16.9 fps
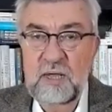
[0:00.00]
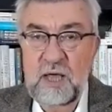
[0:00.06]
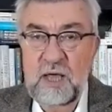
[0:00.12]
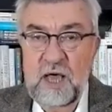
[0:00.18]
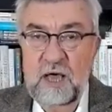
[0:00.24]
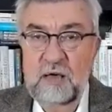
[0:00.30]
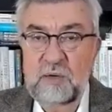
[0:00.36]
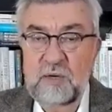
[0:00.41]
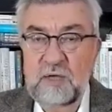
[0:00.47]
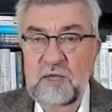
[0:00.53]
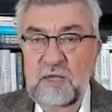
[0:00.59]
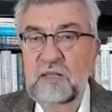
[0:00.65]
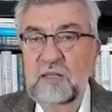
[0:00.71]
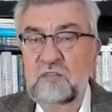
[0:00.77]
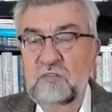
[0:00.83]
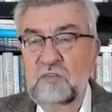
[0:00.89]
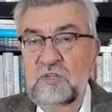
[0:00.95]
Aber
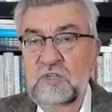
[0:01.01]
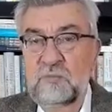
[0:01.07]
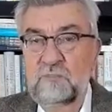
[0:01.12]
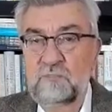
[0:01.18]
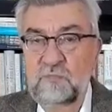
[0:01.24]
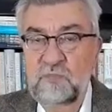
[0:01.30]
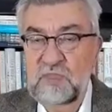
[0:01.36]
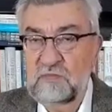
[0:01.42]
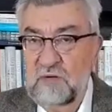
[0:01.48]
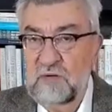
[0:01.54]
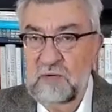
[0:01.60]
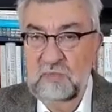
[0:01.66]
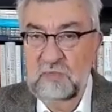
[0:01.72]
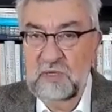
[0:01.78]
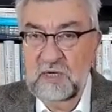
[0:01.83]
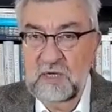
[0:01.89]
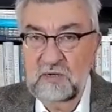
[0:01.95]
er soll zwei
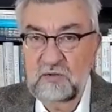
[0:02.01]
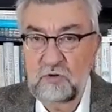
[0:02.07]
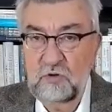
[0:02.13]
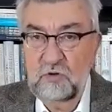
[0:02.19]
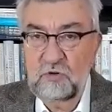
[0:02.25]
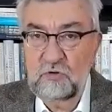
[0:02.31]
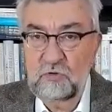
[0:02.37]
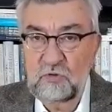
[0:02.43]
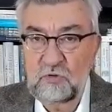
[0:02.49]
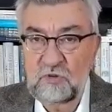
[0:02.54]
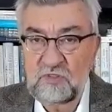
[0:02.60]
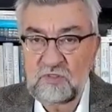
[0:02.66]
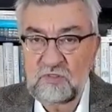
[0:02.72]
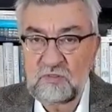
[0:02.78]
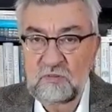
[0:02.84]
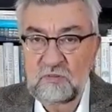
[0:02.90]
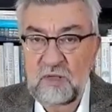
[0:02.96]
Milliarden Euro
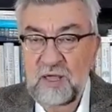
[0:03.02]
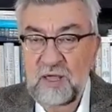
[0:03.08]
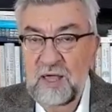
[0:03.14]
kosten.